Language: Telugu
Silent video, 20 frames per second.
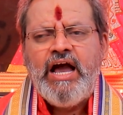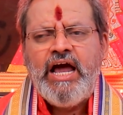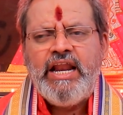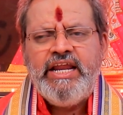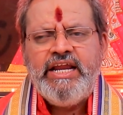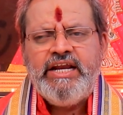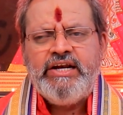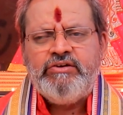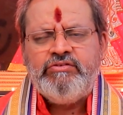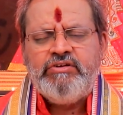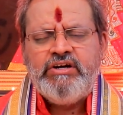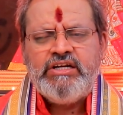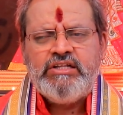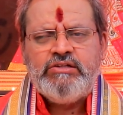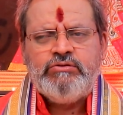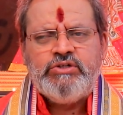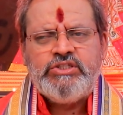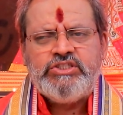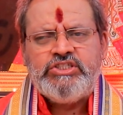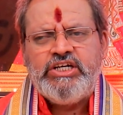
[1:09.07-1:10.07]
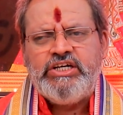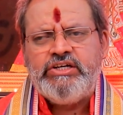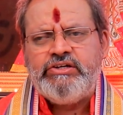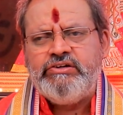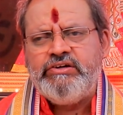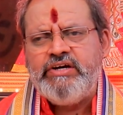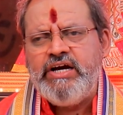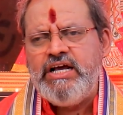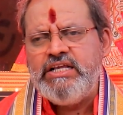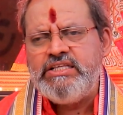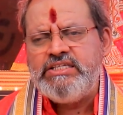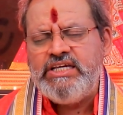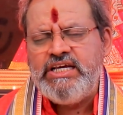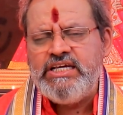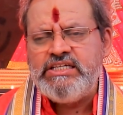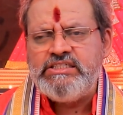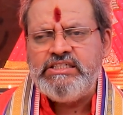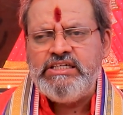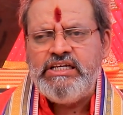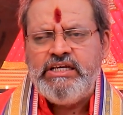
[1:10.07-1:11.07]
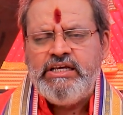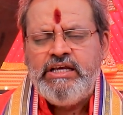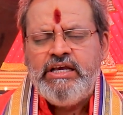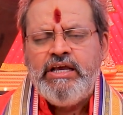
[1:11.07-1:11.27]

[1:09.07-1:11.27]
అనేటువంటిది వచ్చేట్టుగా చేసి